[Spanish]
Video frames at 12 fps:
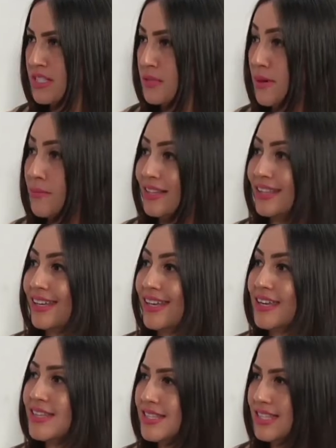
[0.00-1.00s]

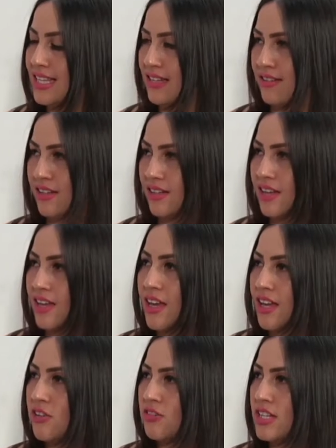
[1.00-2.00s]
principalmente Instagram
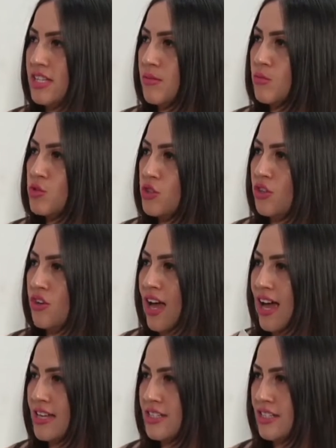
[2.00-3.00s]
que utilizan mucho los
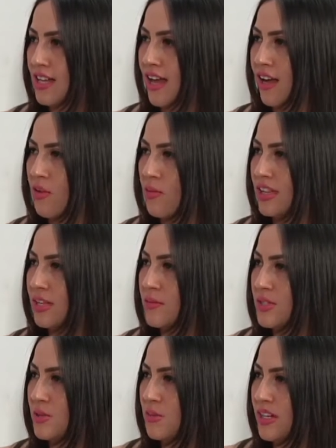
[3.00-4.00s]
hashtags.
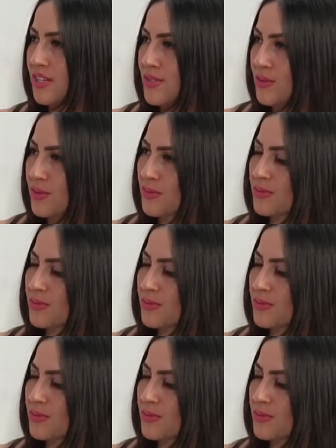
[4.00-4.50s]
Coméntame sobre eso.